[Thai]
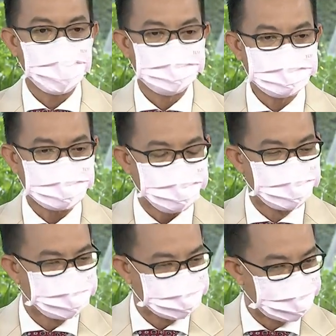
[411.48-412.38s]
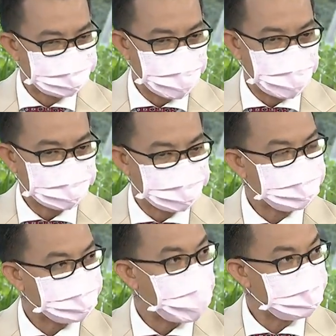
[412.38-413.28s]
นะครับเนื่องจากตัวของมันเองเนี่ย
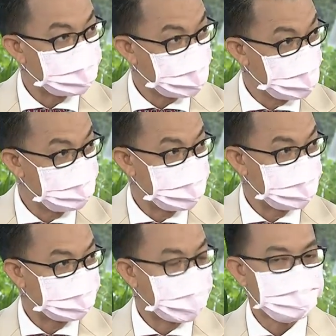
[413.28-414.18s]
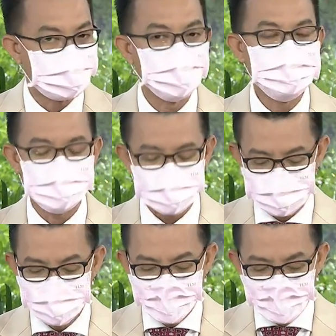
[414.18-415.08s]
รสชาติมันไม่ค่อยมีนะยกเว้นสี
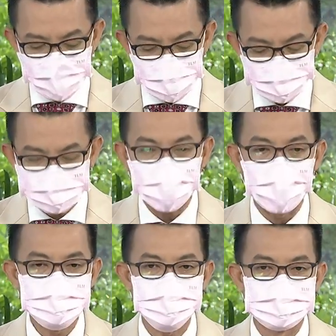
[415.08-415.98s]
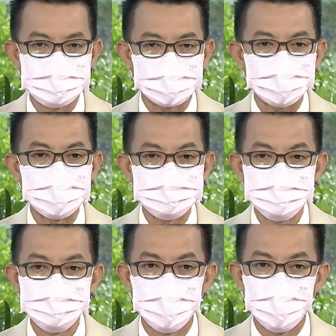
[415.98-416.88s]
แล้วก็ท้ายสุดเนี่ยการ
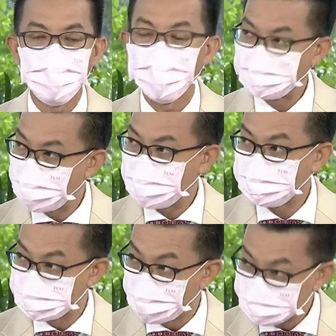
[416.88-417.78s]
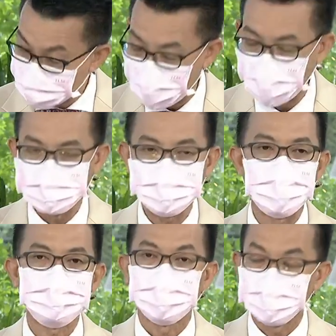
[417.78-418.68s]
ซื้อของออนไลน์ โดยเฉพาะยาเนี่ย
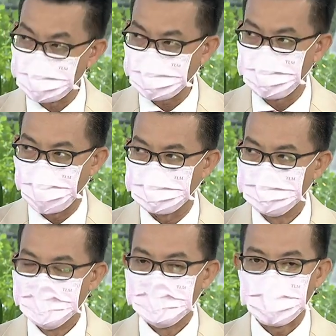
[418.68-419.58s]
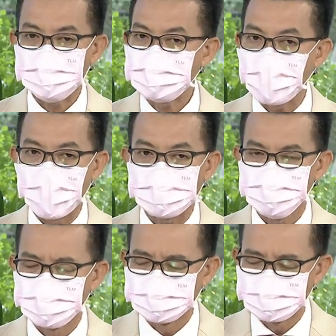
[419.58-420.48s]
นะครับต้องระมัดระวังนะครับยา
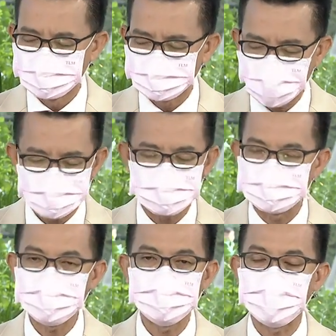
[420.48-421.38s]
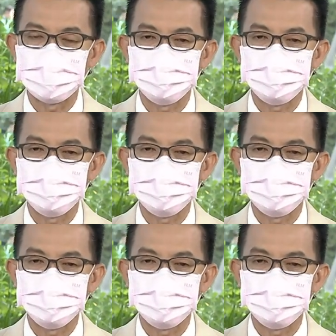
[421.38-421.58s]
ส่วนแทบจะไม่ได้